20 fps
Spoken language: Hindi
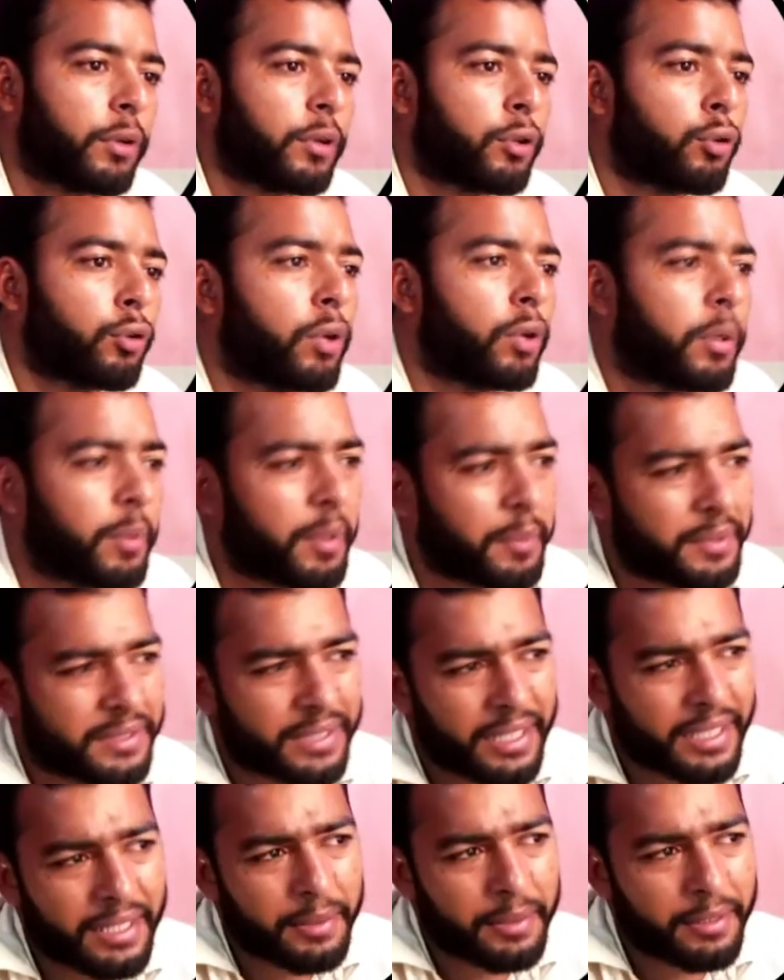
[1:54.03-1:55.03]
क्योंकि हमारे पास
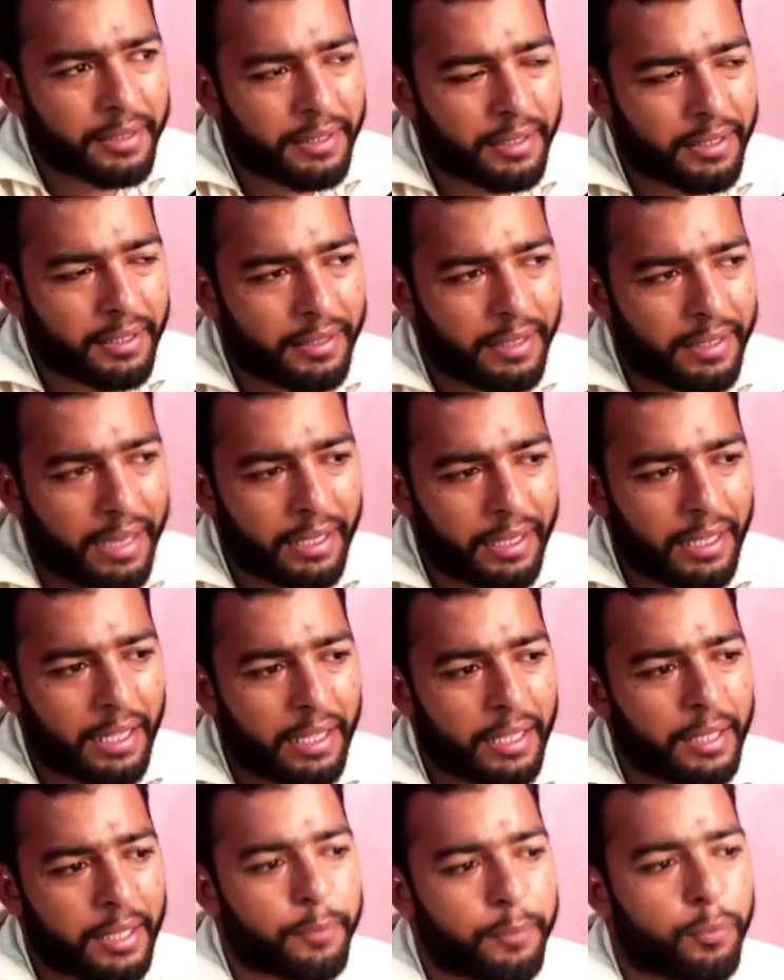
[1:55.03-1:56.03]
एक ही टैग है
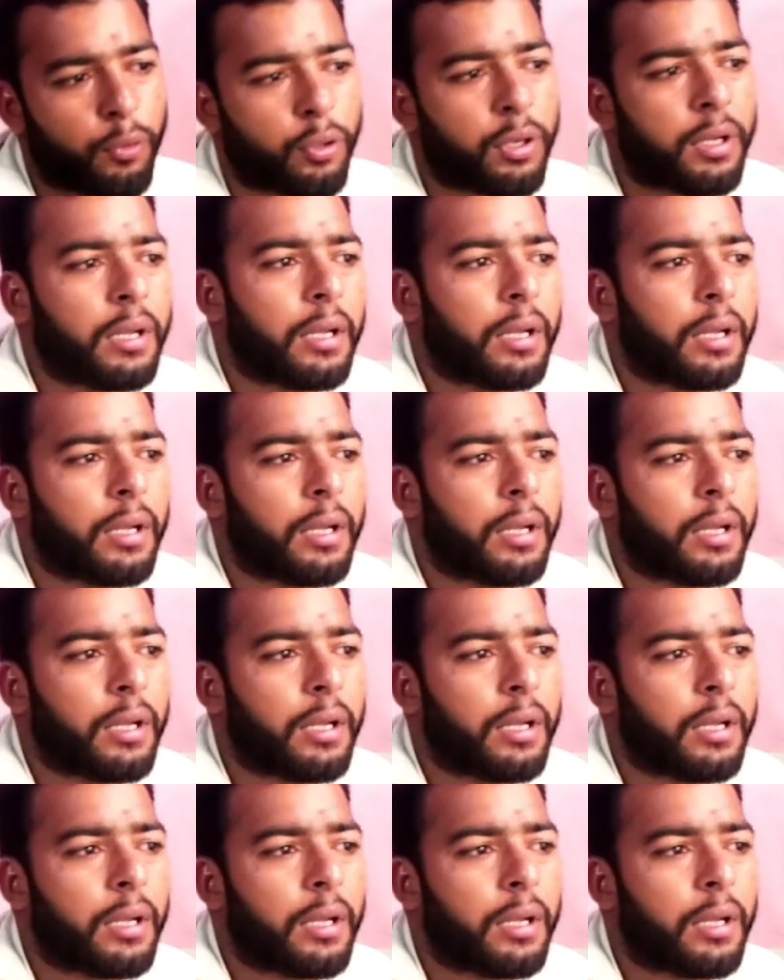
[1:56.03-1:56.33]
इनपुट